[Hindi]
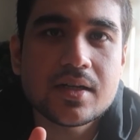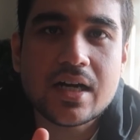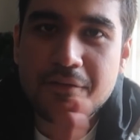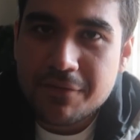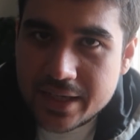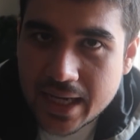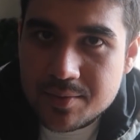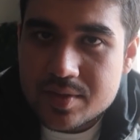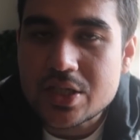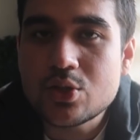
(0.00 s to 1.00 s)
काफी
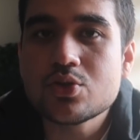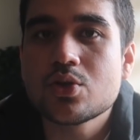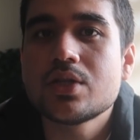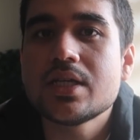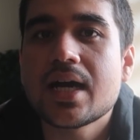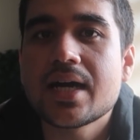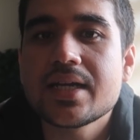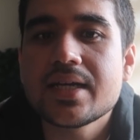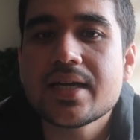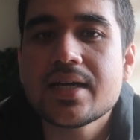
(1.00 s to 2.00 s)
टाइम से यूज होती आ
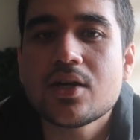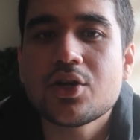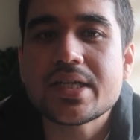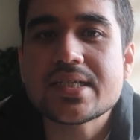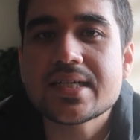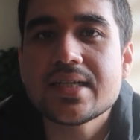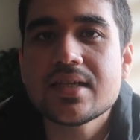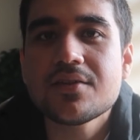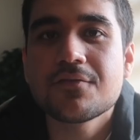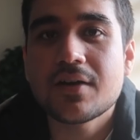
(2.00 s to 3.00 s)
रही है और इसके
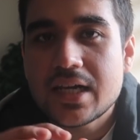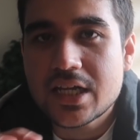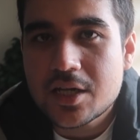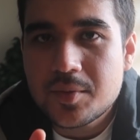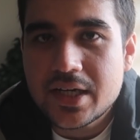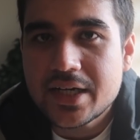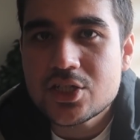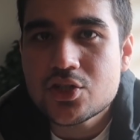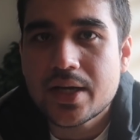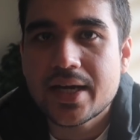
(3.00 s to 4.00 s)
अंदर
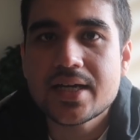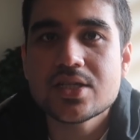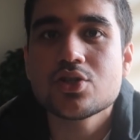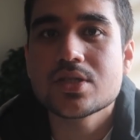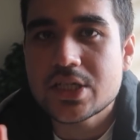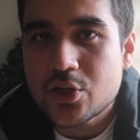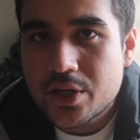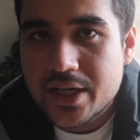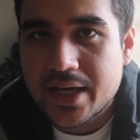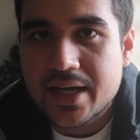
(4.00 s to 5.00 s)
वलनरेबिलिटी जो है जो जीरो
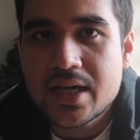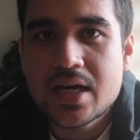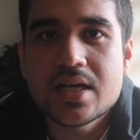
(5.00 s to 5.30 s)
डे है